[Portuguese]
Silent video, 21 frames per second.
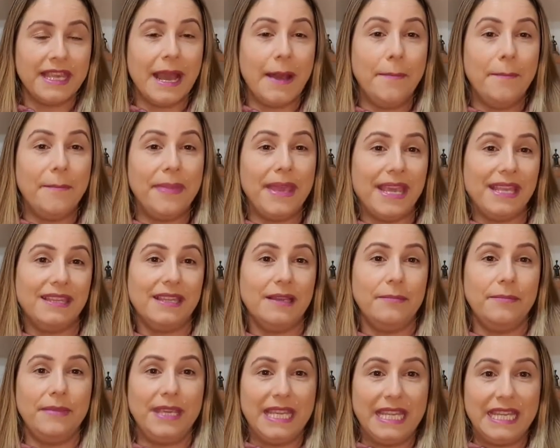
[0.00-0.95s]
e a pena
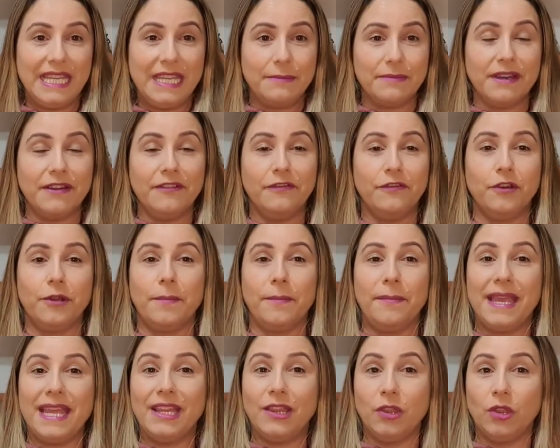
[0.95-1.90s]
mínima for
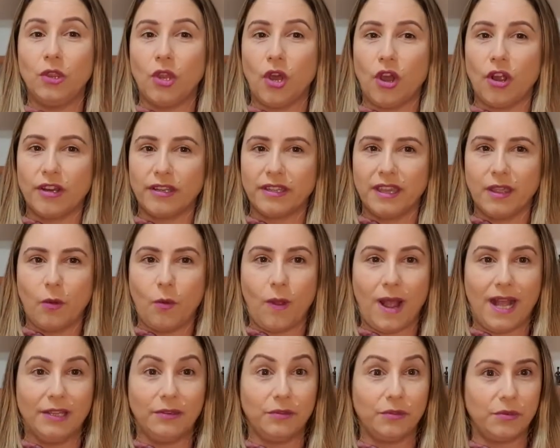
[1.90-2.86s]
menor que
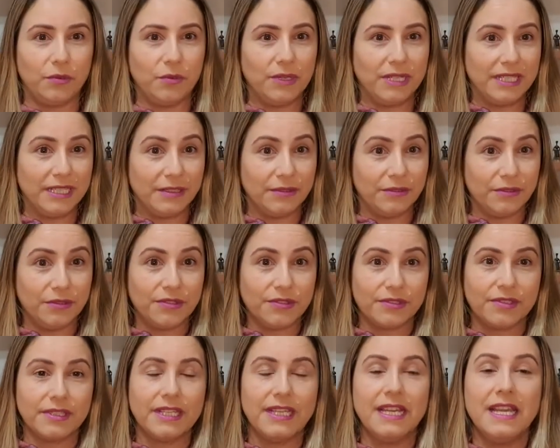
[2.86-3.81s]
quatro
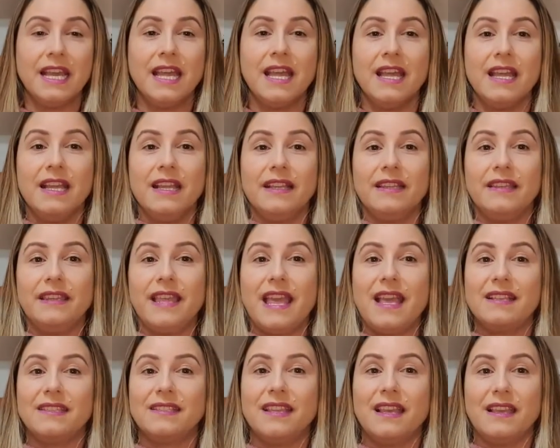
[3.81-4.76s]
anos,
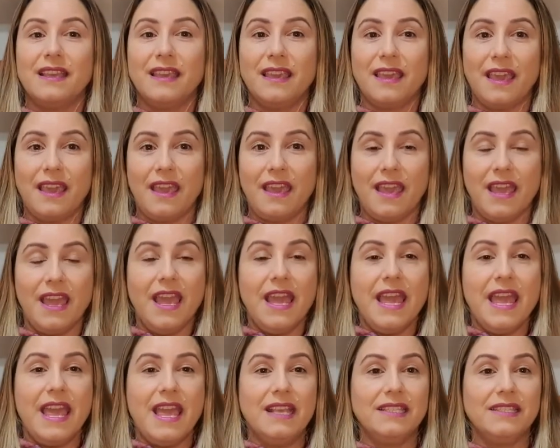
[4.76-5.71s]
desde que
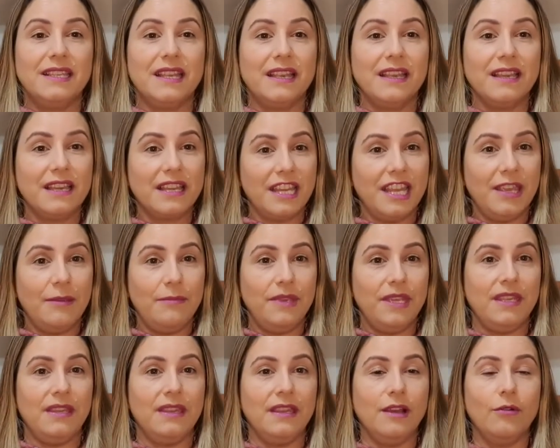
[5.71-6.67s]
esse
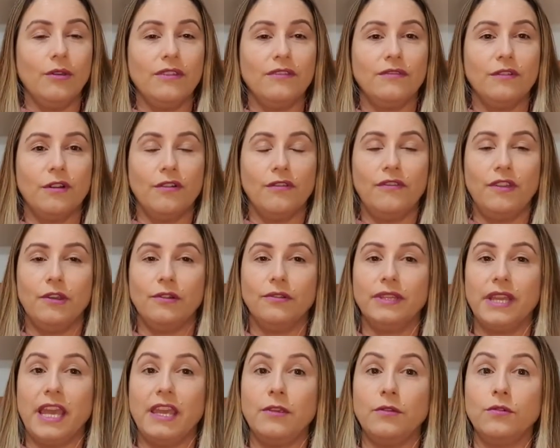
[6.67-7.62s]
crime não envolveu
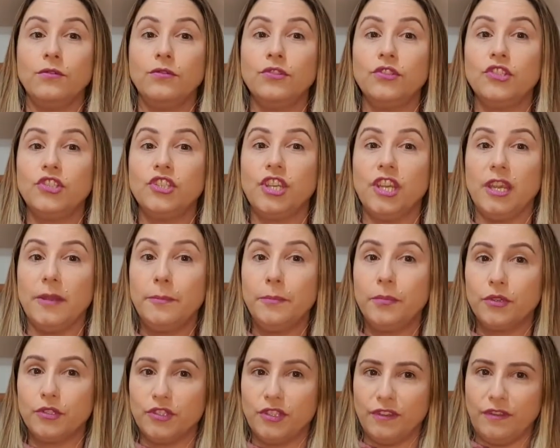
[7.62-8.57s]
nenhum
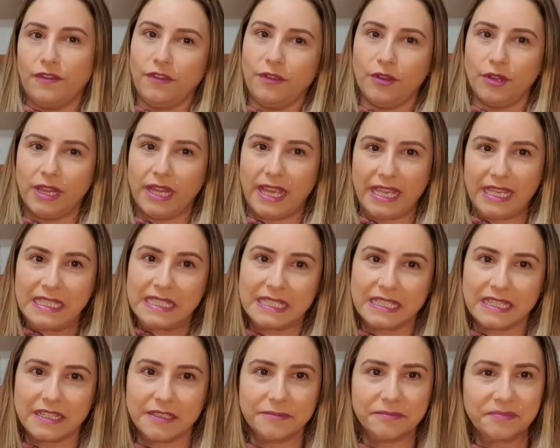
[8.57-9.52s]
tipo de
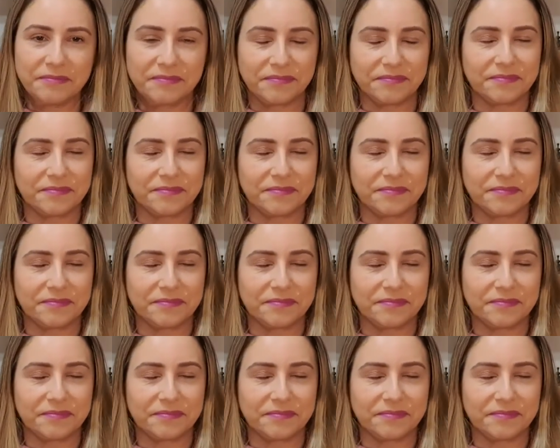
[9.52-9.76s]
violência